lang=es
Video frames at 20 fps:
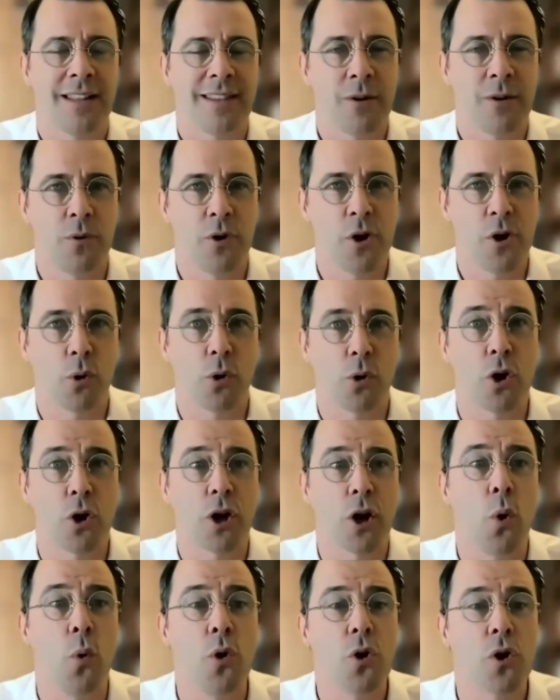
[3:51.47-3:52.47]
de un
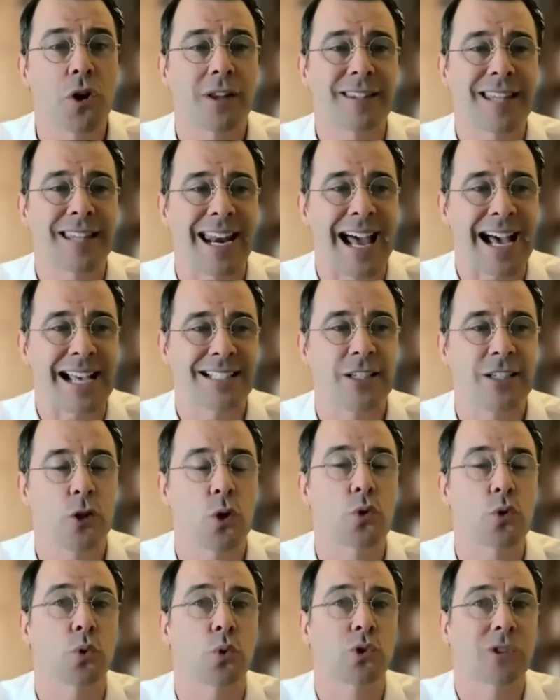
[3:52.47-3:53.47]
núcleo que lo único que están
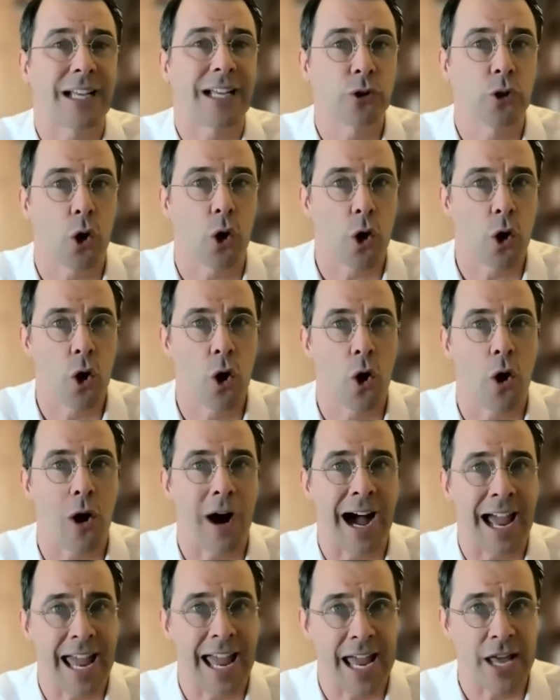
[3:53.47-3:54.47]
haciendo es
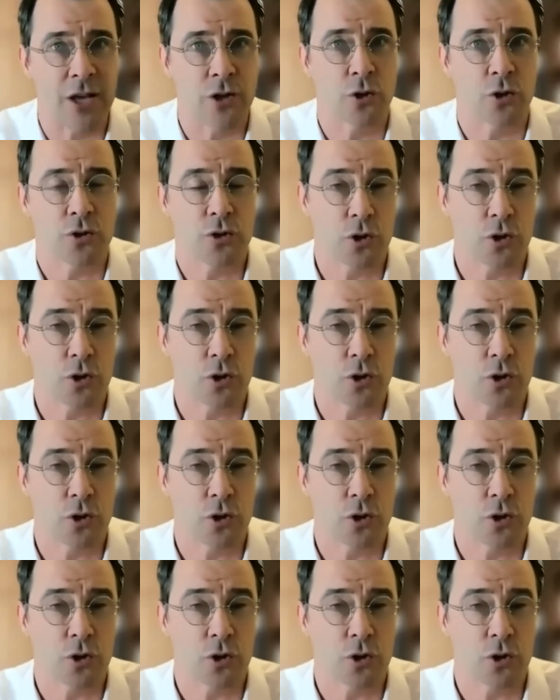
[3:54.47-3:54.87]
usándolo a ellos.